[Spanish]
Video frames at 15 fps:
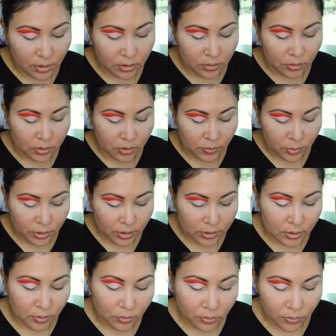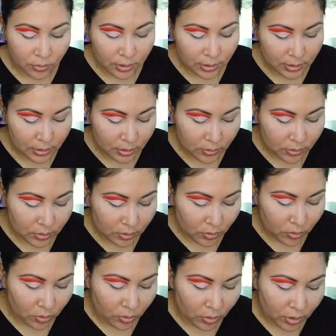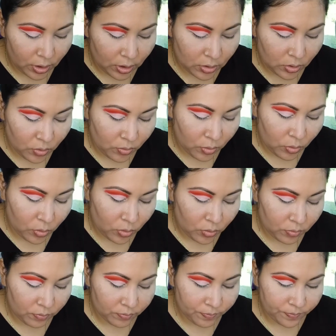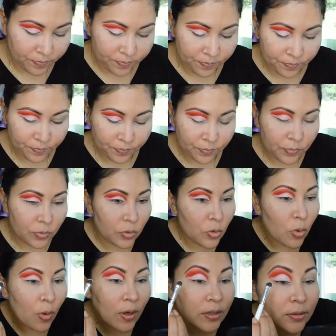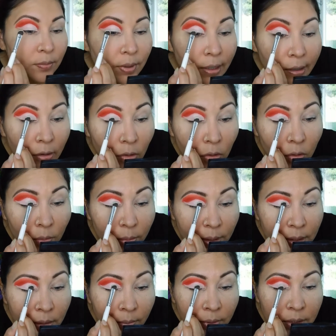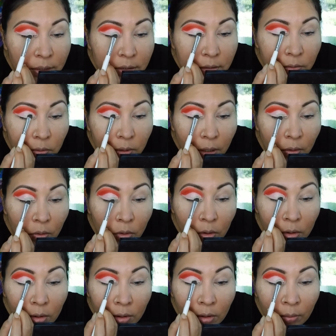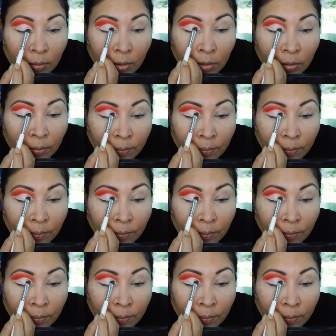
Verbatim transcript: entonces voy a estar utilizando este color que es como... No es blanco completamente, sino que es un color como...